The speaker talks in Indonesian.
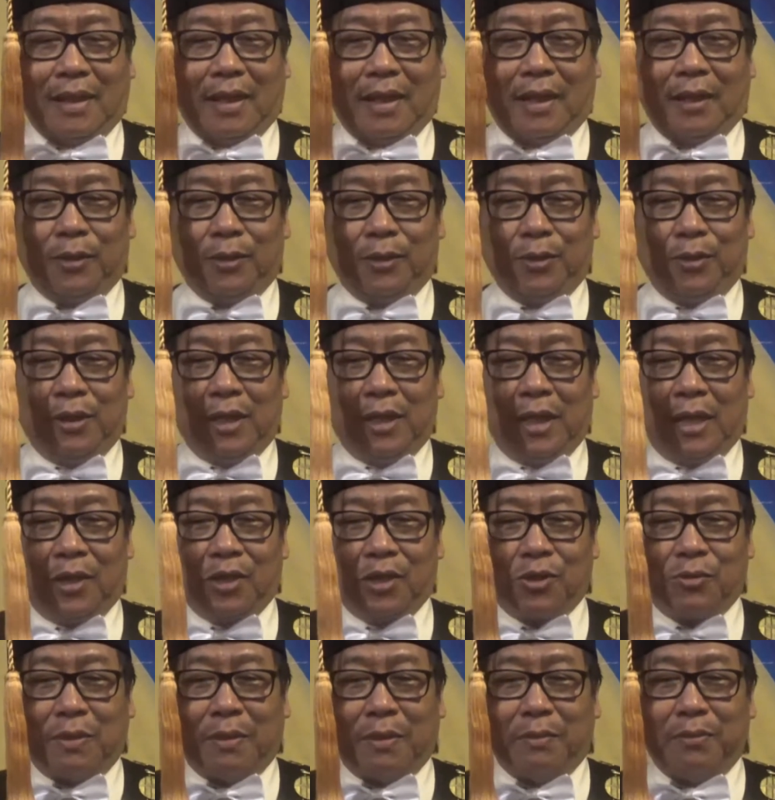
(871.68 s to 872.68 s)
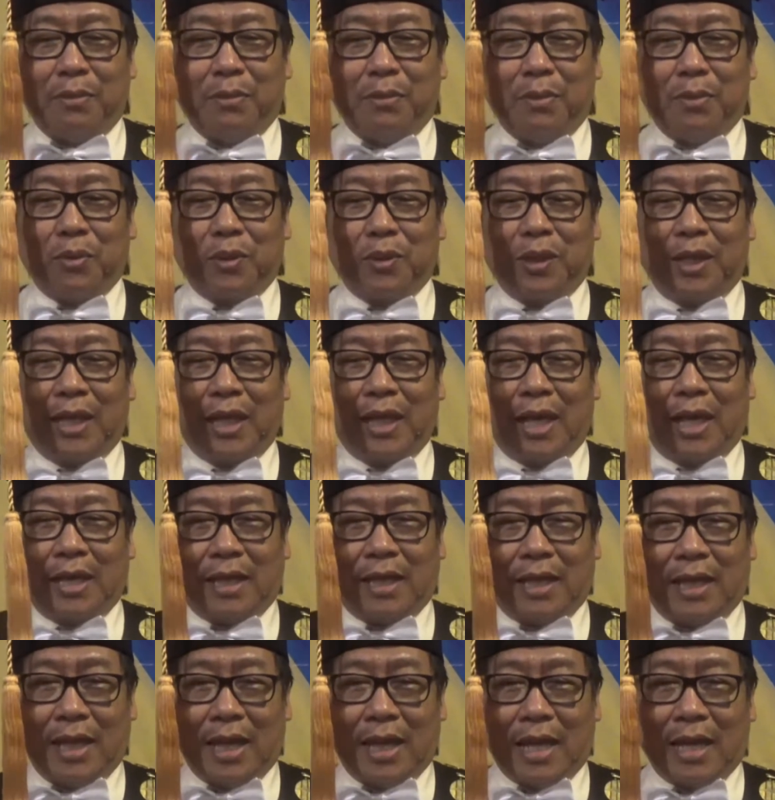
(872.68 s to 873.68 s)
karena itu dia harus mampu
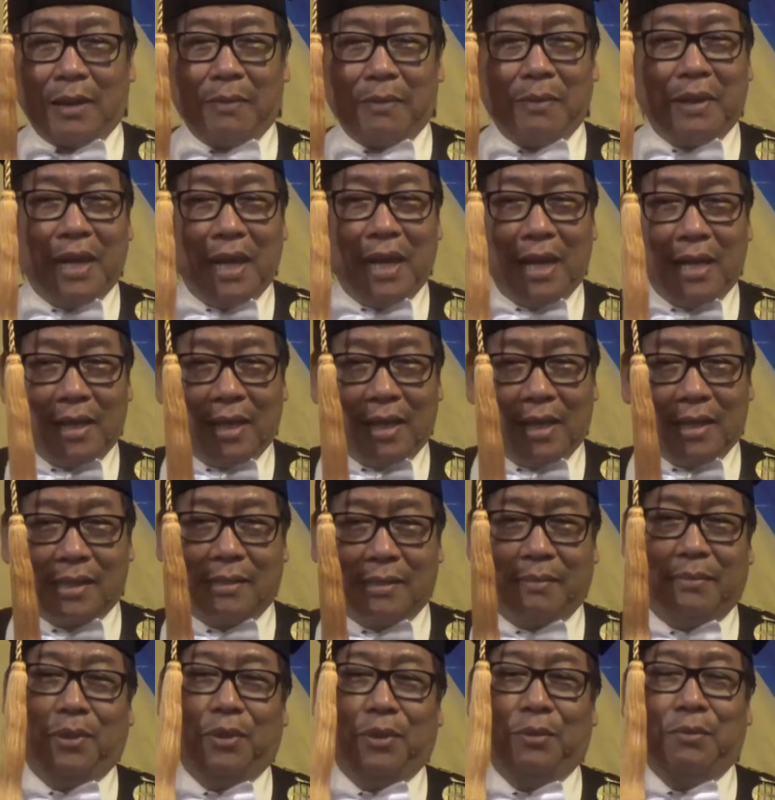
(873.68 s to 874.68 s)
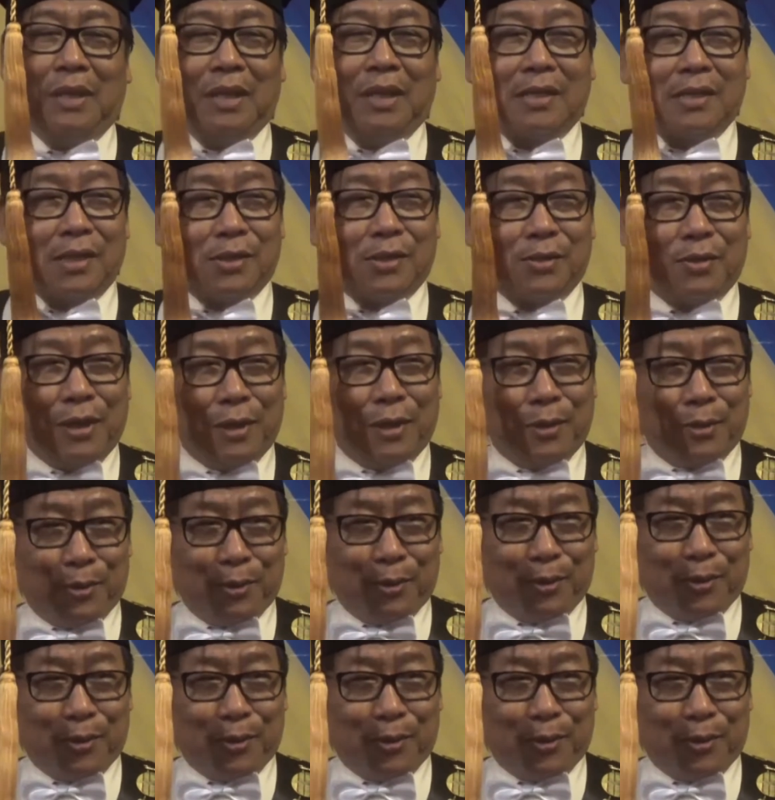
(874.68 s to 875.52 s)
membuktikannya ada bedanya sebelum dan sesudah